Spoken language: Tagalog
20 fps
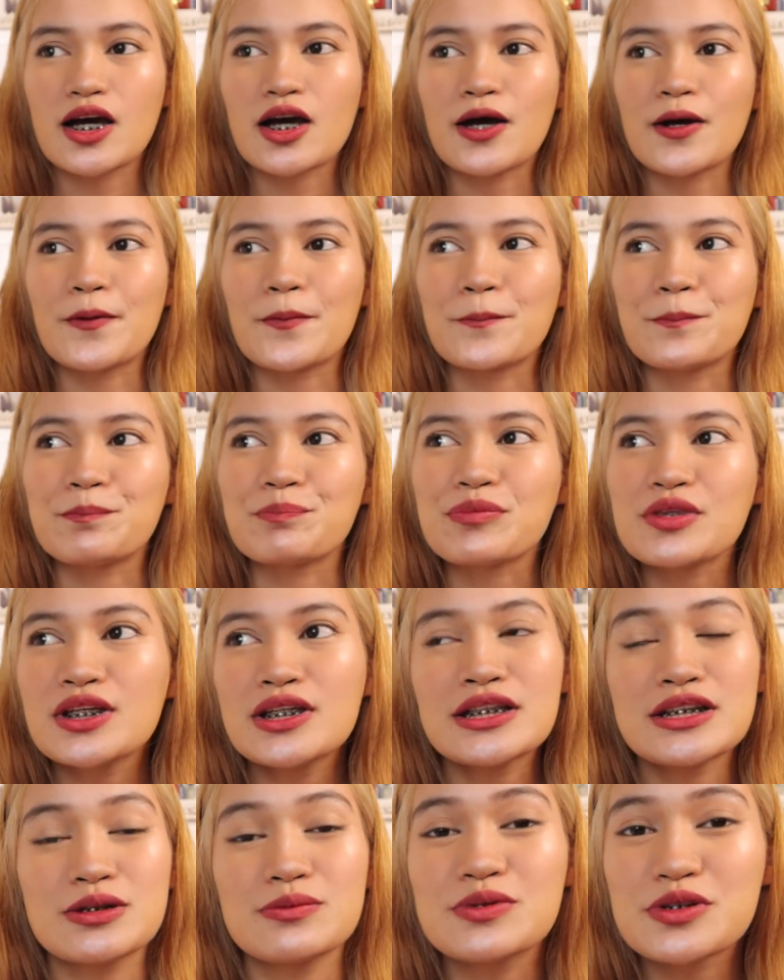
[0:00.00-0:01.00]
Um,
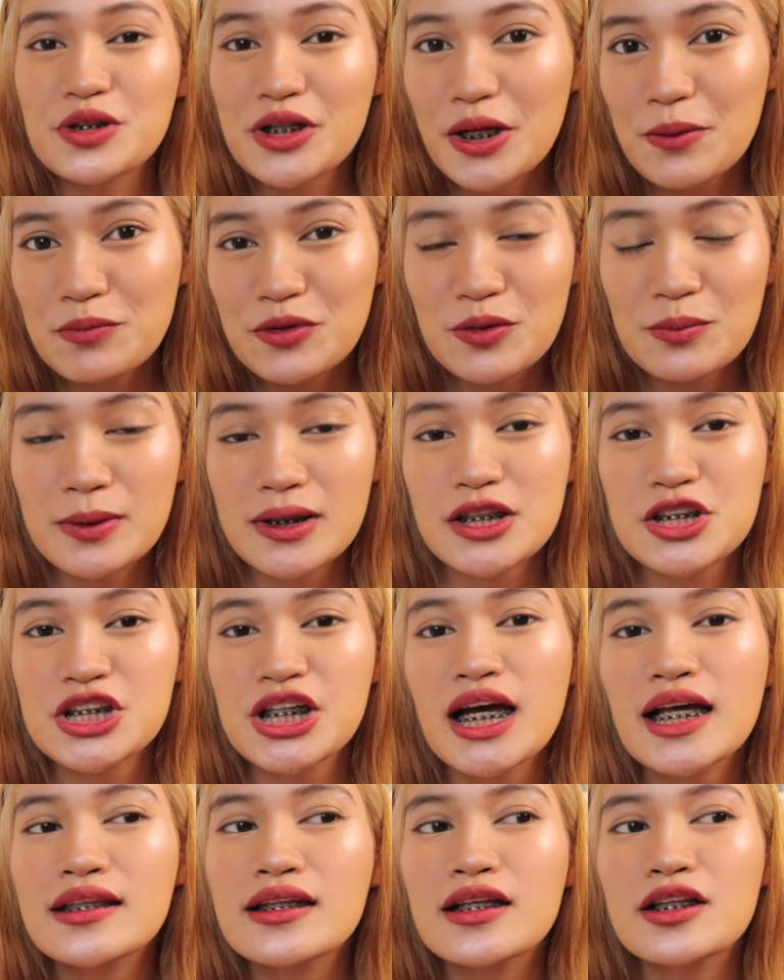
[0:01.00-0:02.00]
subscribe to my
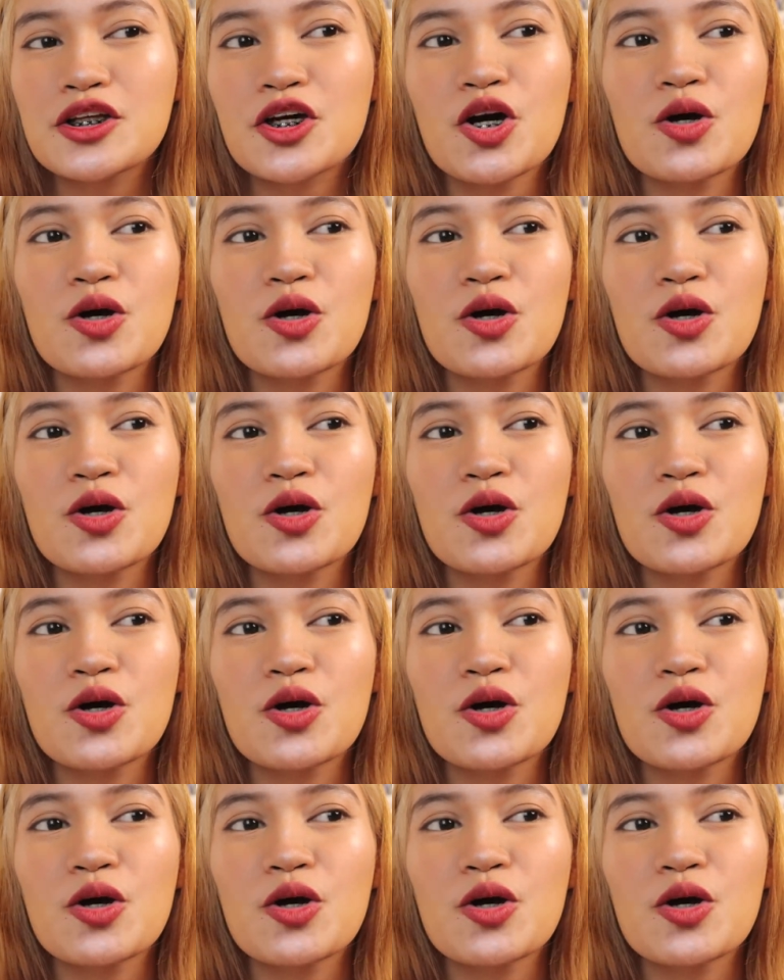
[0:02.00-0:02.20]
channel,